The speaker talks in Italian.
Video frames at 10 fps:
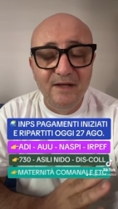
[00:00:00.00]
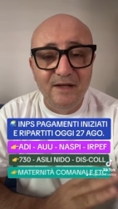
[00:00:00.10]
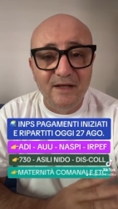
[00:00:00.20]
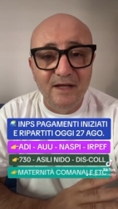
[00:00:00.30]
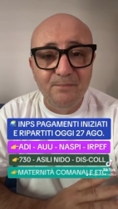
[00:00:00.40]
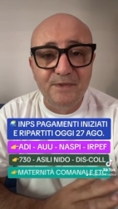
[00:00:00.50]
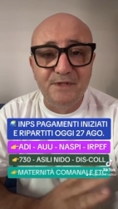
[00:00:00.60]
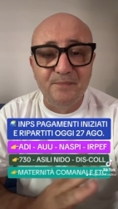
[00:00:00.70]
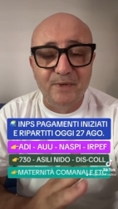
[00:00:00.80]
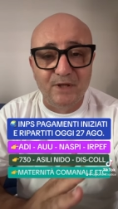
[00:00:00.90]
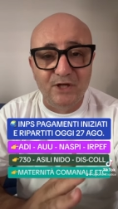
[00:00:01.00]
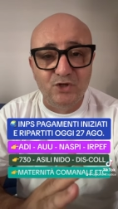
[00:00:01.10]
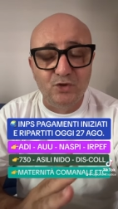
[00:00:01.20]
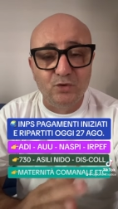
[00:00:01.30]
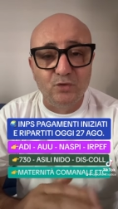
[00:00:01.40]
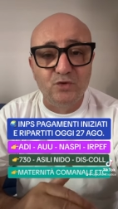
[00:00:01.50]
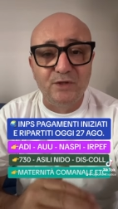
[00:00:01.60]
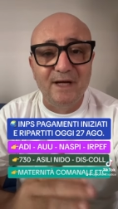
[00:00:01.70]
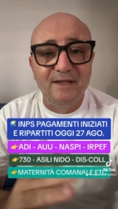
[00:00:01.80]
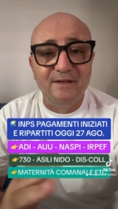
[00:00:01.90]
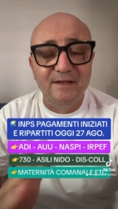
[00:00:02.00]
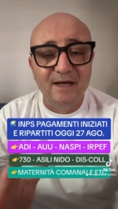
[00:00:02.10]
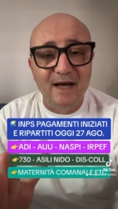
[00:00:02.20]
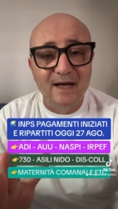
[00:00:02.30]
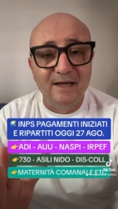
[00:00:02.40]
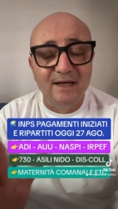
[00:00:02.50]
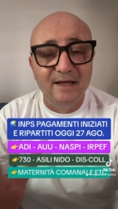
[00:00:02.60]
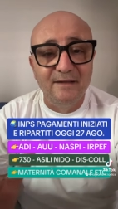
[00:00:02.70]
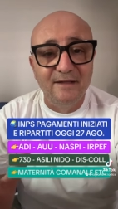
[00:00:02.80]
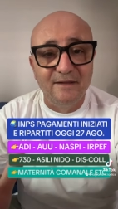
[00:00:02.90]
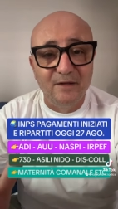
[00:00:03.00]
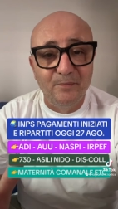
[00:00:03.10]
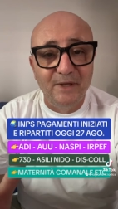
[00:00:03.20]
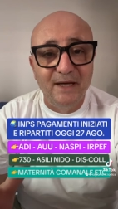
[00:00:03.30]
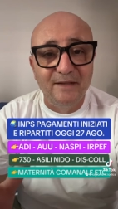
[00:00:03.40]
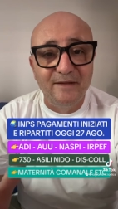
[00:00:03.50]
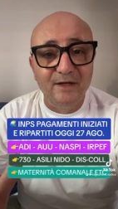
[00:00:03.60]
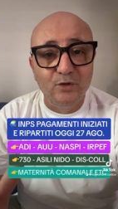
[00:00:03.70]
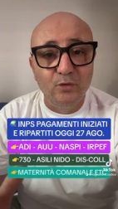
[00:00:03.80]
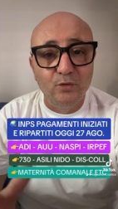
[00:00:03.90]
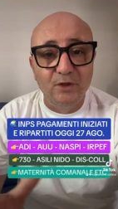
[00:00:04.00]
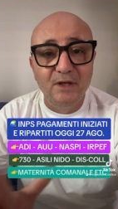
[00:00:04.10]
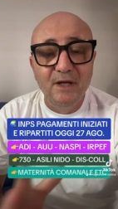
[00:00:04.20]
INPS perché ci sono stati anche determinati errori